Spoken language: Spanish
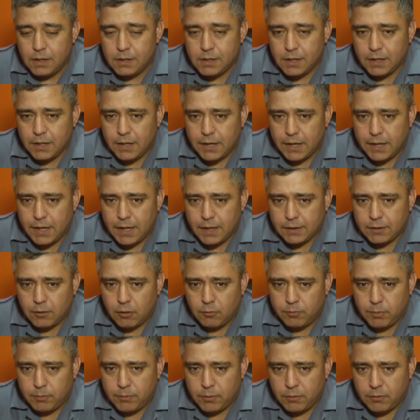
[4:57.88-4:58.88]
Y se quedarían
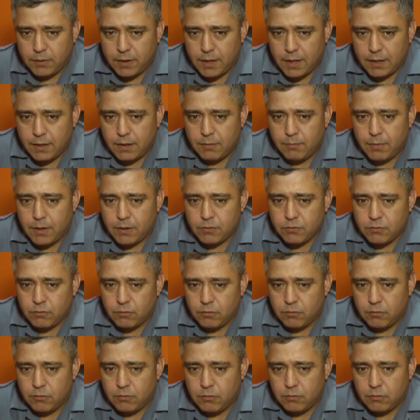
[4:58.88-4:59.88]
hasta los primeros días de
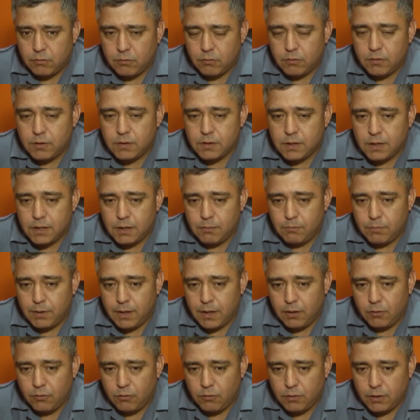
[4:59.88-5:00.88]
marzo los, 16
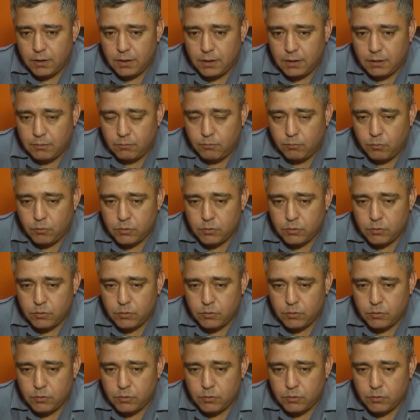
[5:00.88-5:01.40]
empleados y